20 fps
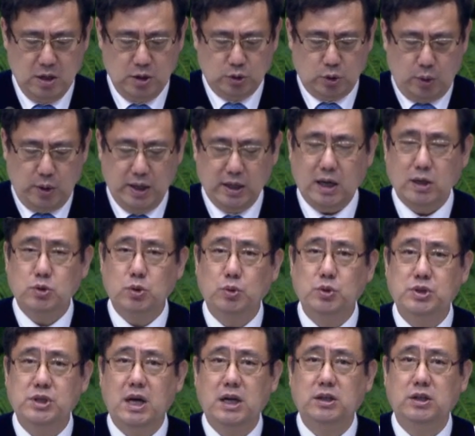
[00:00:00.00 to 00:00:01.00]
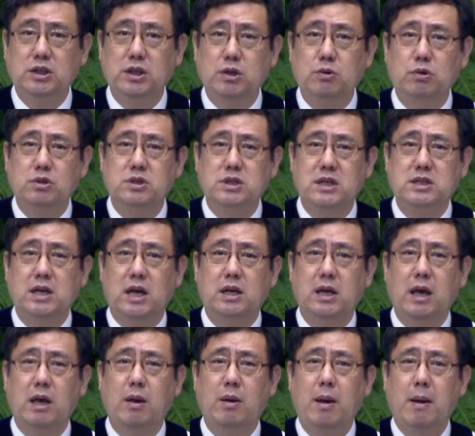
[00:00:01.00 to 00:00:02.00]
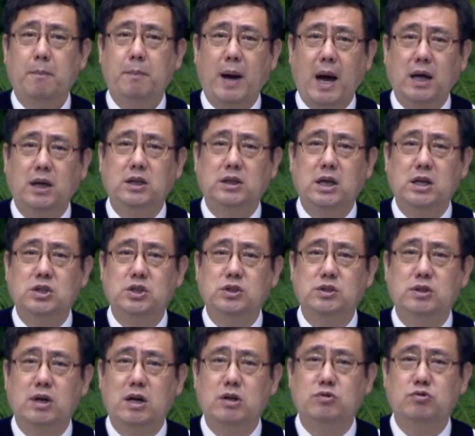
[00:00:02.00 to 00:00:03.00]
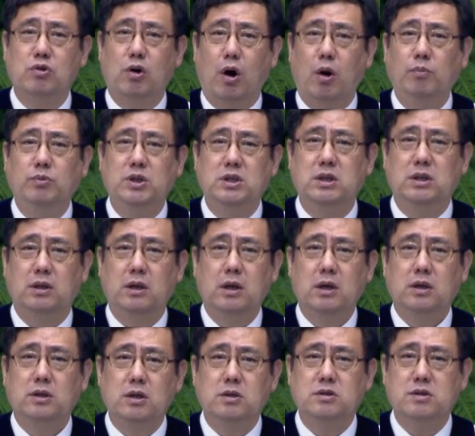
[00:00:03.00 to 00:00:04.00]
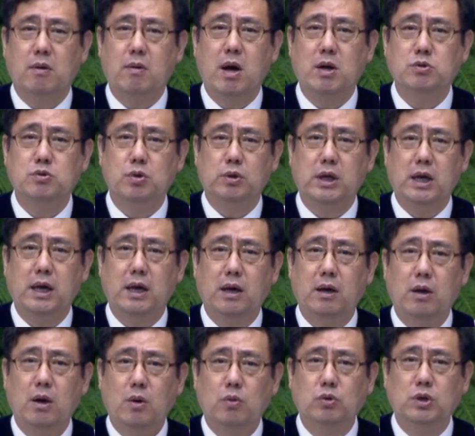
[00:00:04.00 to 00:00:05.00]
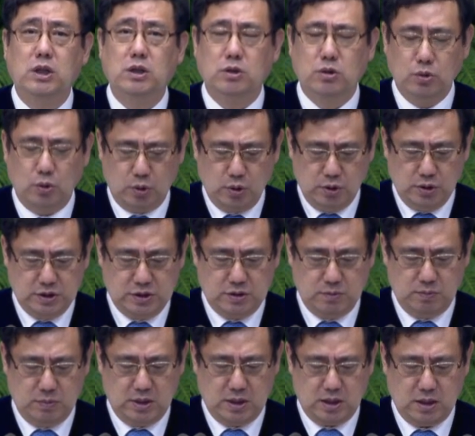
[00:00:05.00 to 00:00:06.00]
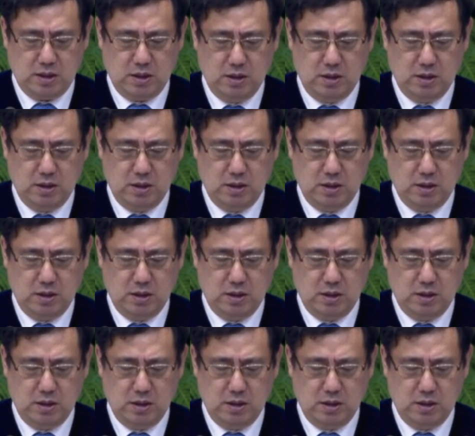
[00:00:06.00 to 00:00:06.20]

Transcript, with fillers: 교회가 존재하는 이유를 세상에 바르게 증거할 수 없는 그런 상황 속에 우리는 놓여 있습니다.